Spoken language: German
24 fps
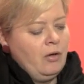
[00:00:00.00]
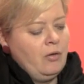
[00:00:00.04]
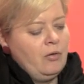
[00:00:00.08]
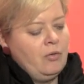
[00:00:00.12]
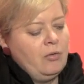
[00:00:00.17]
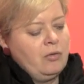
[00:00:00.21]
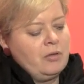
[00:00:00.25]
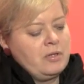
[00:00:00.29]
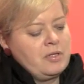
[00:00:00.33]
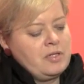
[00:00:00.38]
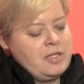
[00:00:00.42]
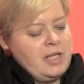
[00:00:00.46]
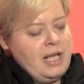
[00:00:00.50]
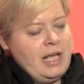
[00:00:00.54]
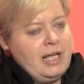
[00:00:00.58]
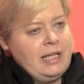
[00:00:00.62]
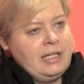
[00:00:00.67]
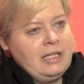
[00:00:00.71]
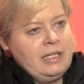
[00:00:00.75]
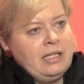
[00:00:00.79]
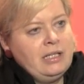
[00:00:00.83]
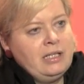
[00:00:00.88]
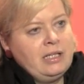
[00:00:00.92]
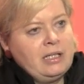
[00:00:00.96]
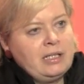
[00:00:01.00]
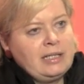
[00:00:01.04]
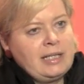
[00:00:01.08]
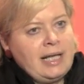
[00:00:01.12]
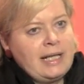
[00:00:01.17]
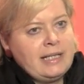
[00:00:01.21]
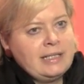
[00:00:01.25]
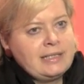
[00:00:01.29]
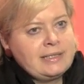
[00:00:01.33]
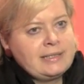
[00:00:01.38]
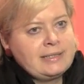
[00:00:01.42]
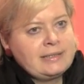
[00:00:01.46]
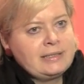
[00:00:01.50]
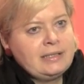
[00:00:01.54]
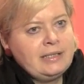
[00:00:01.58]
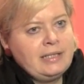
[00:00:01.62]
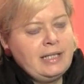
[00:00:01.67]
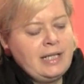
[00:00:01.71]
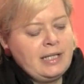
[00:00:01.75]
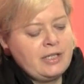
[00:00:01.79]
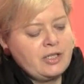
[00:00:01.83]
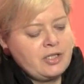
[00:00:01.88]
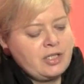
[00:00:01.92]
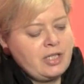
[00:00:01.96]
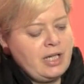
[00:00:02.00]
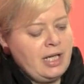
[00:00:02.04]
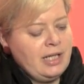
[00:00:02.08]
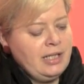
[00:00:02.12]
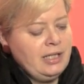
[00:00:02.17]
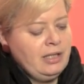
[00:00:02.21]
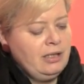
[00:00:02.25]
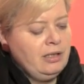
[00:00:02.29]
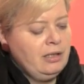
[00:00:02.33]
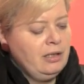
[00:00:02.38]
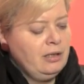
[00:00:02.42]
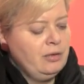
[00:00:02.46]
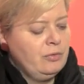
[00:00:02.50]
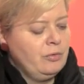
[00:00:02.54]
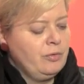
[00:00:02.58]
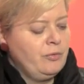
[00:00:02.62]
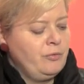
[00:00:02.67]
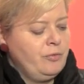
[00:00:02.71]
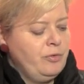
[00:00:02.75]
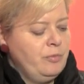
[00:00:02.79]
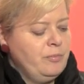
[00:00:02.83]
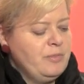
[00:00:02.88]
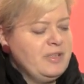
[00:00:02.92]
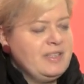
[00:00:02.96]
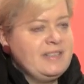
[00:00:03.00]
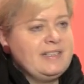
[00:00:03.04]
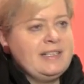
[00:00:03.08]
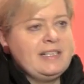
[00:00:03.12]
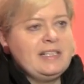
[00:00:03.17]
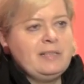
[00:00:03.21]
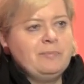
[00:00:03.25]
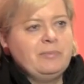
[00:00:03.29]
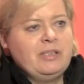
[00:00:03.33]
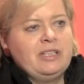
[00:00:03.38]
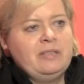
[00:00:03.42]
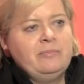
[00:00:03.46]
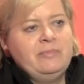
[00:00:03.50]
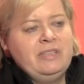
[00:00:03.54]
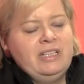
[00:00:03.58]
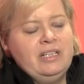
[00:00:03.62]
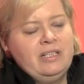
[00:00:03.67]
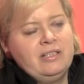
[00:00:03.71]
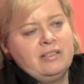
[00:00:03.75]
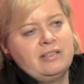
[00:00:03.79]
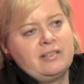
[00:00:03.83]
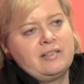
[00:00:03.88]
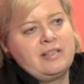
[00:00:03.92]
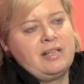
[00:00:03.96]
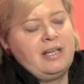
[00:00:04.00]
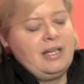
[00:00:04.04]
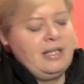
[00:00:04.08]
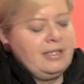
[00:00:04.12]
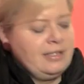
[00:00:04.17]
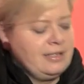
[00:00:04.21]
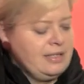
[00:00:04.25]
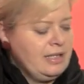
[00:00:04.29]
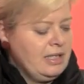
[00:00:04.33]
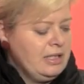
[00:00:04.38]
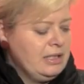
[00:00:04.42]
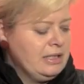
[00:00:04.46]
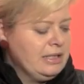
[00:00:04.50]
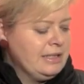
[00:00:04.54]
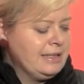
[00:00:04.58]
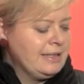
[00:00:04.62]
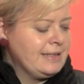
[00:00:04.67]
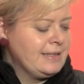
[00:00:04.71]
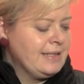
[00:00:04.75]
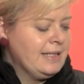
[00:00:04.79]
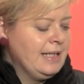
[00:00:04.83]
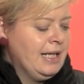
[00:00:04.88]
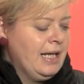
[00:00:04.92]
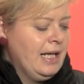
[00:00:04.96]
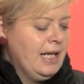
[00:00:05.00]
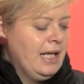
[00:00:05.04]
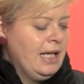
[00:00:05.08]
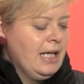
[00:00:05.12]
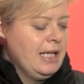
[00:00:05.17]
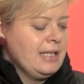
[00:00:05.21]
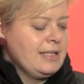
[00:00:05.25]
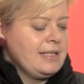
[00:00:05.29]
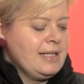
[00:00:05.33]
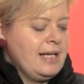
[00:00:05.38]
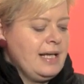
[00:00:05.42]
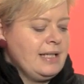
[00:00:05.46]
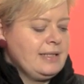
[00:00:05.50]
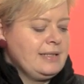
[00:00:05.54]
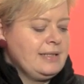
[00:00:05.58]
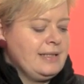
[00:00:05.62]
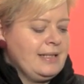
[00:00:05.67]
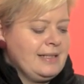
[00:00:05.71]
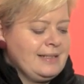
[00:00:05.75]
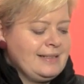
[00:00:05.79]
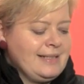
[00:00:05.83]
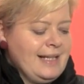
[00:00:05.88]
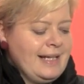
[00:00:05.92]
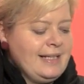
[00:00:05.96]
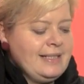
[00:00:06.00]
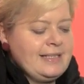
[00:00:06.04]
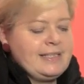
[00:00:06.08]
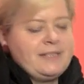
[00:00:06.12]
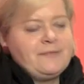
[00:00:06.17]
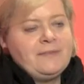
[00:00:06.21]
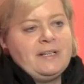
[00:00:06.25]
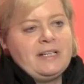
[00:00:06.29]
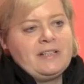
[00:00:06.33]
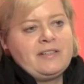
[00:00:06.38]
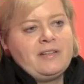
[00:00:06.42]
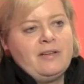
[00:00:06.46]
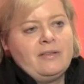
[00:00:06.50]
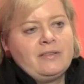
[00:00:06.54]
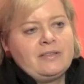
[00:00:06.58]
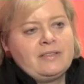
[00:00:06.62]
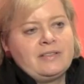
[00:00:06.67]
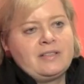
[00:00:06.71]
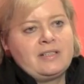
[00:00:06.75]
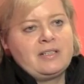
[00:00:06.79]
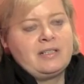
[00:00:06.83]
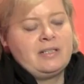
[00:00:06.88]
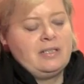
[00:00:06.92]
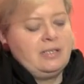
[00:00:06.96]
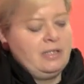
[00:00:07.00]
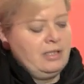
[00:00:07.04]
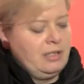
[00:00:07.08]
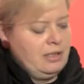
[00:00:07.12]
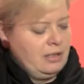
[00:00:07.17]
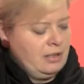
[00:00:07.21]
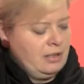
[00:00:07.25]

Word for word: Und eine ganz entscheidende und für mich sehr deprimierende Tatsache ist, dass seit 2001